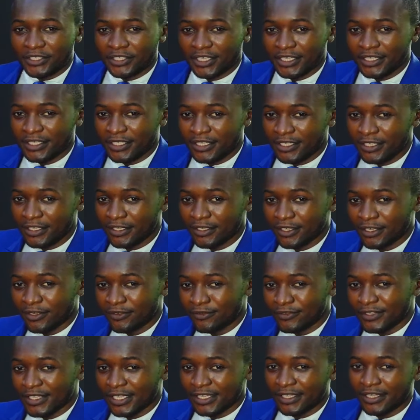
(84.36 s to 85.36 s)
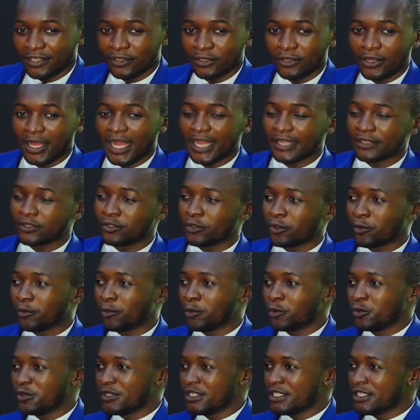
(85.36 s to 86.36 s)
Chani, euh, vous êtes acteur
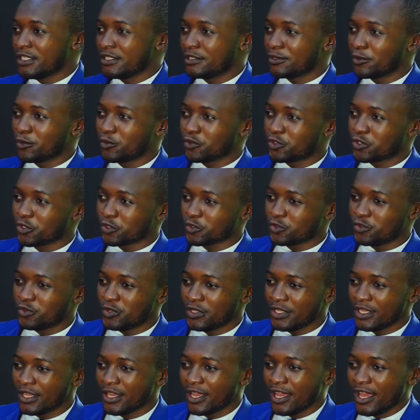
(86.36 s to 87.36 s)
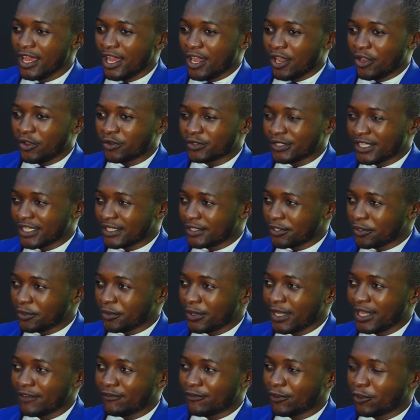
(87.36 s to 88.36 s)
politique. Aujourd'hui, on attend
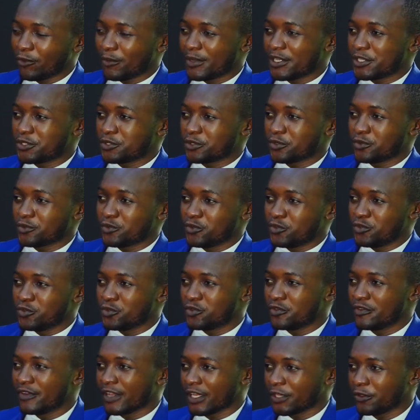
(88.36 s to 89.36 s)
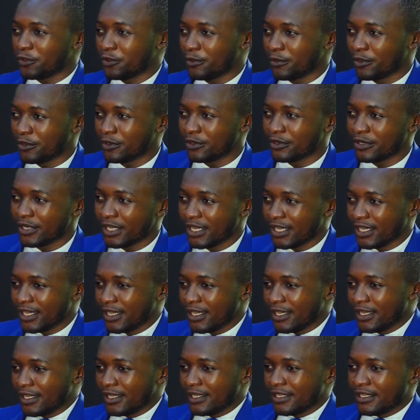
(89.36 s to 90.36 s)
la formation du gouvernement.
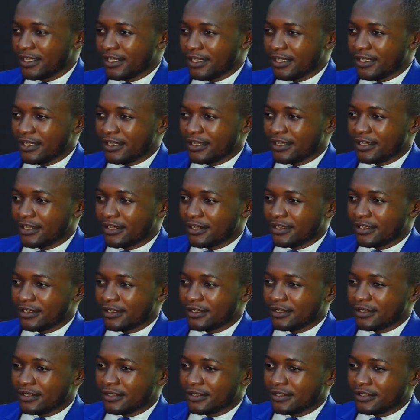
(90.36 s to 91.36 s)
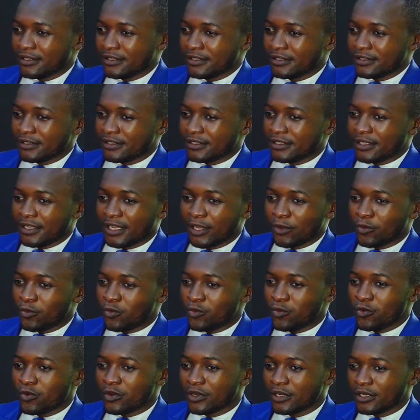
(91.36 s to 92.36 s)
Et c'est là
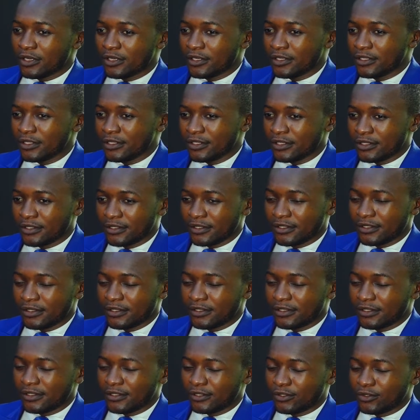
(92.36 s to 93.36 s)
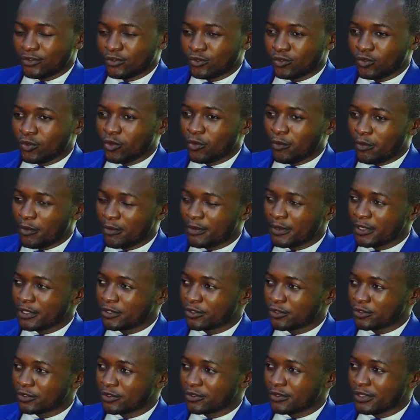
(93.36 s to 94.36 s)
où tout le peuple
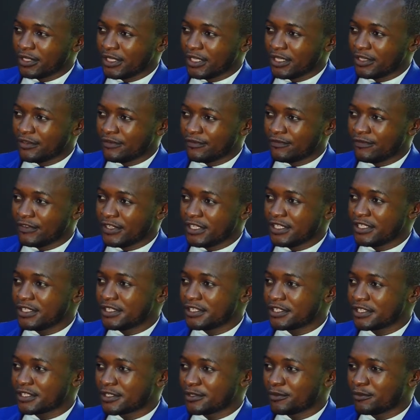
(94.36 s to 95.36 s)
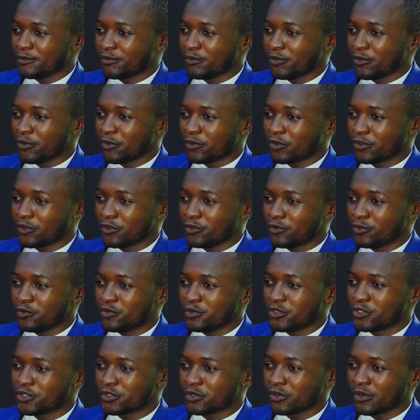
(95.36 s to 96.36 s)
congolais vise pour que nous
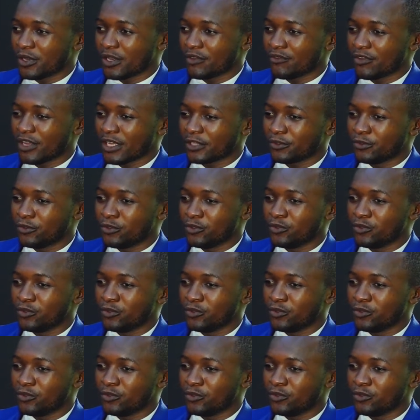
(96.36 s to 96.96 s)
puissions avoir de